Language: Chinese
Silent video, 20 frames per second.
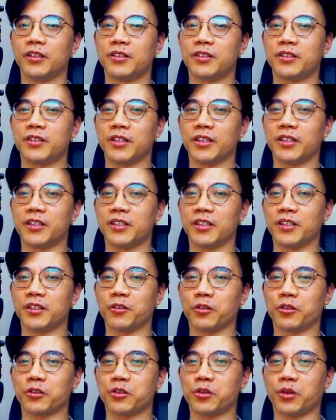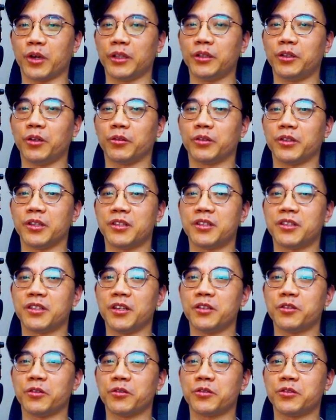这些这种传统的
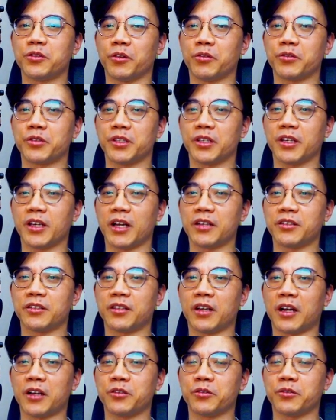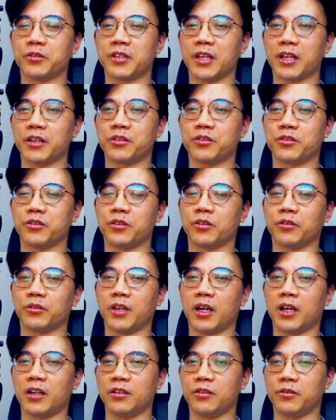这种手机，开始大家就在使用
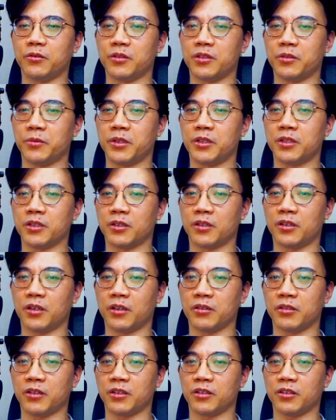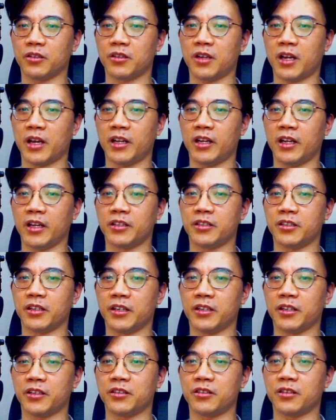它了。这边这个好像 highlight 起来
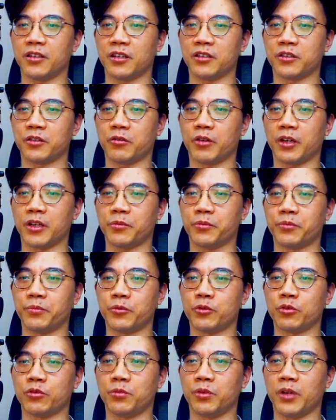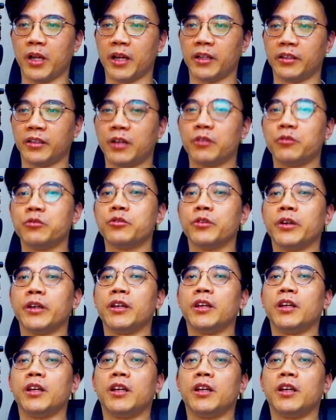颜色还是怪出不来，但无所谓。